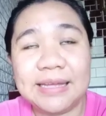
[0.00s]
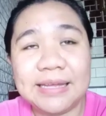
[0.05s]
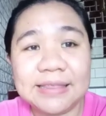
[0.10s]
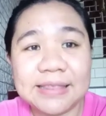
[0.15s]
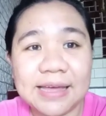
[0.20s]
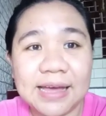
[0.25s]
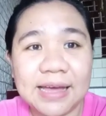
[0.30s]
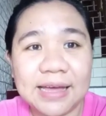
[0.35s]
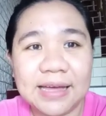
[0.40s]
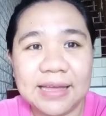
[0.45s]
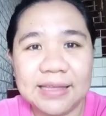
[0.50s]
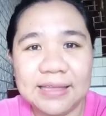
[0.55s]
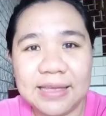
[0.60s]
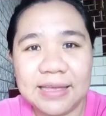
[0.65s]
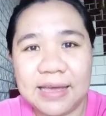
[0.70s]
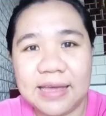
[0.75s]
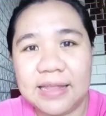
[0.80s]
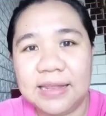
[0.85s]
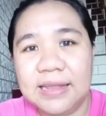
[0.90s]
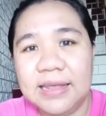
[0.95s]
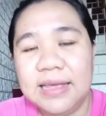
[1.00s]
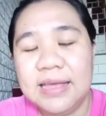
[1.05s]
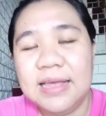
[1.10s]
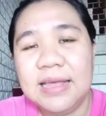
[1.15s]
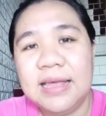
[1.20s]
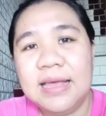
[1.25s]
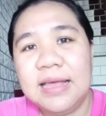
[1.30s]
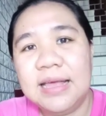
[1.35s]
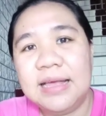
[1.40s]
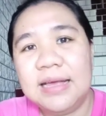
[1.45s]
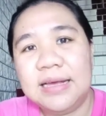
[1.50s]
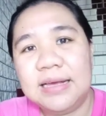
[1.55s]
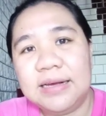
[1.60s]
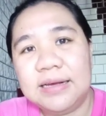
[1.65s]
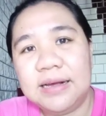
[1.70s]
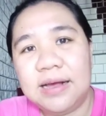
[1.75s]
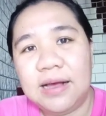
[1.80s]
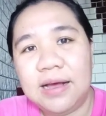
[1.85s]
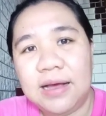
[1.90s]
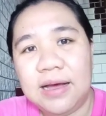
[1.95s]
kita, ganyan,
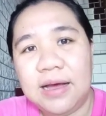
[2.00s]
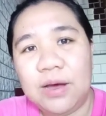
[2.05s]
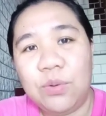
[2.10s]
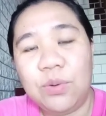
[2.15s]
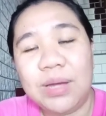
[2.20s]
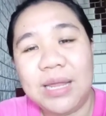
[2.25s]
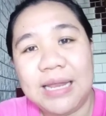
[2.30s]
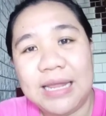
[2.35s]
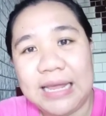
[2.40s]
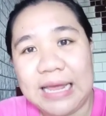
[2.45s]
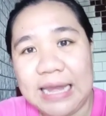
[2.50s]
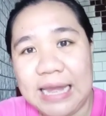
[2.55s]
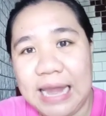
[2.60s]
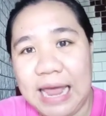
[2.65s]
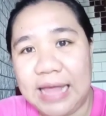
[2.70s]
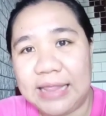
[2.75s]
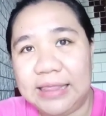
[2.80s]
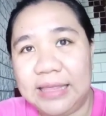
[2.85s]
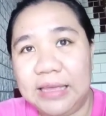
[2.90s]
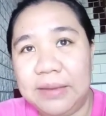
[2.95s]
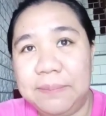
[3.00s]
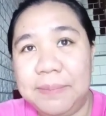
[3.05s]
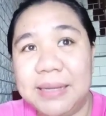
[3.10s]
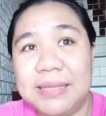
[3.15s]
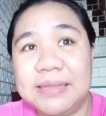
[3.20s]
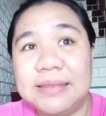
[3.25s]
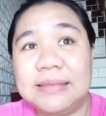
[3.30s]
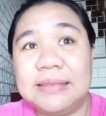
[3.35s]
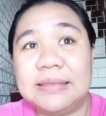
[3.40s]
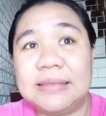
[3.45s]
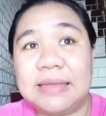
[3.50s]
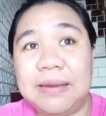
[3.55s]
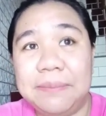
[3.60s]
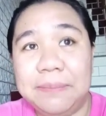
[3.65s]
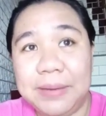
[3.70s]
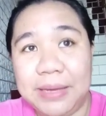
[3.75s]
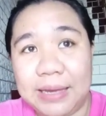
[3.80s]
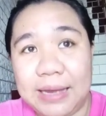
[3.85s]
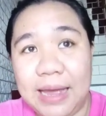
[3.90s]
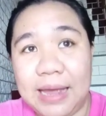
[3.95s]
ugalian nating
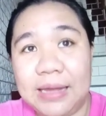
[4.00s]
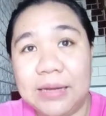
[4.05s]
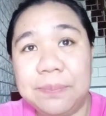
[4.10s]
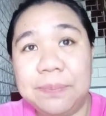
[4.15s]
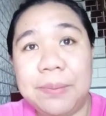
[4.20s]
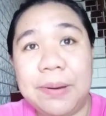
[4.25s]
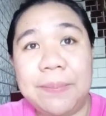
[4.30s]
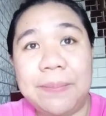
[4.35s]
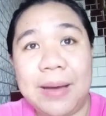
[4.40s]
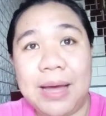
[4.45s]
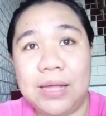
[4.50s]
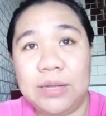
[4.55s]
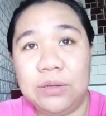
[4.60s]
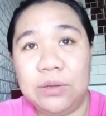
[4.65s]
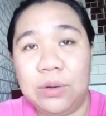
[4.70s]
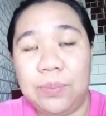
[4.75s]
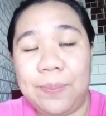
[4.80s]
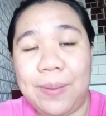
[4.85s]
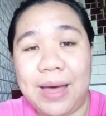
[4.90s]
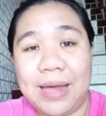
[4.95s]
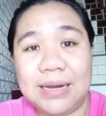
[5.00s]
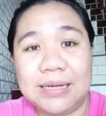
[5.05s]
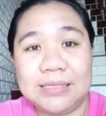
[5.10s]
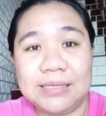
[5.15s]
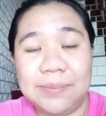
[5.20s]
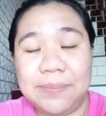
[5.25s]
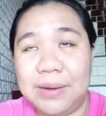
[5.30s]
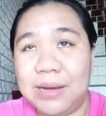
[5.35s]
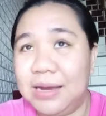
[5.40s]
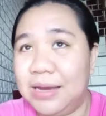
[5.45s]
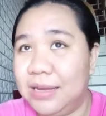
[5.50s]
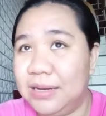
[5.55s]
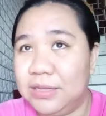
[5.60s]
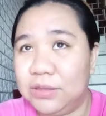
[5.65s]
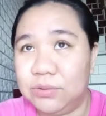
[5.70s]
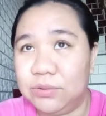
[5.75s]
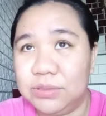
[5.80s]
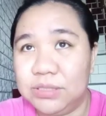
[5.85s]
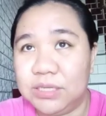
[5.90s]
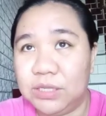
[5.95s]
magtabi kahit papano para sa mga
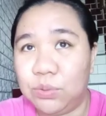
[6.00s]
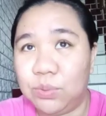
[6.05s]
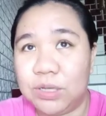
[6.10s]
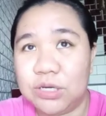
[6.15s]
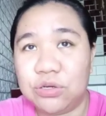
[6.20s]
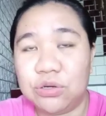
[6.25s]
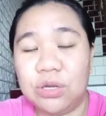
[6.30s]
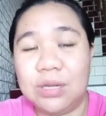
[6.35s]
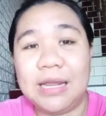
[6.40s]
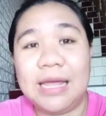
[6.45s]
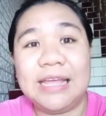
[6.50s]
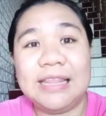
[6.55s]
ganitong sitwasyon na